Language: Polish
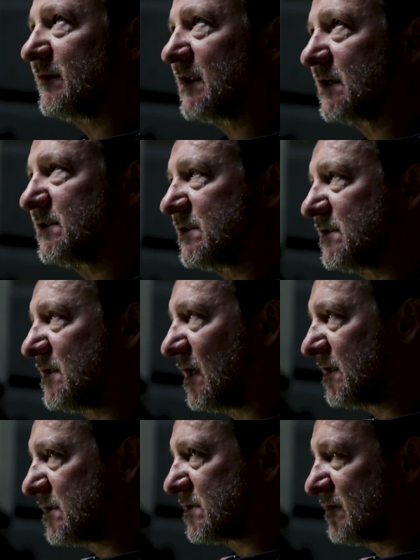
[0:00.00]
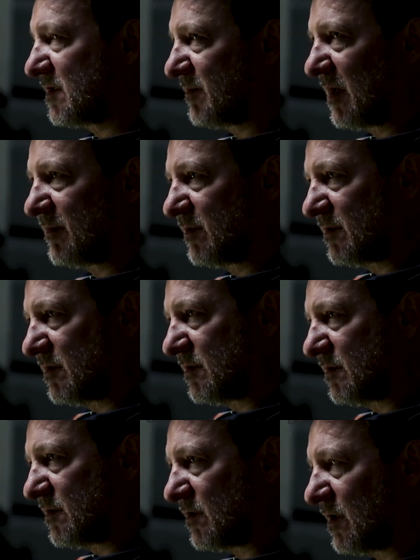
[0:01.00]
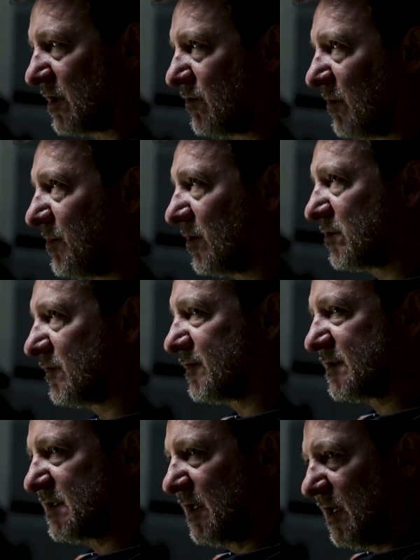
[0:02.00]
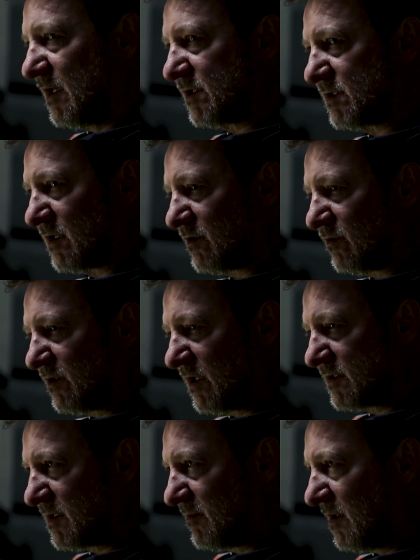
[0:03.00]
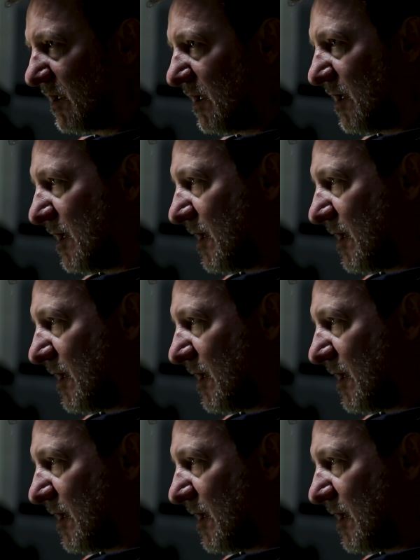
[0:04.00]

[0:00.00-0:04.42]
W trakcie czytania rzeczywiście miałem trochę kłopotów, z, szczególnie z tymi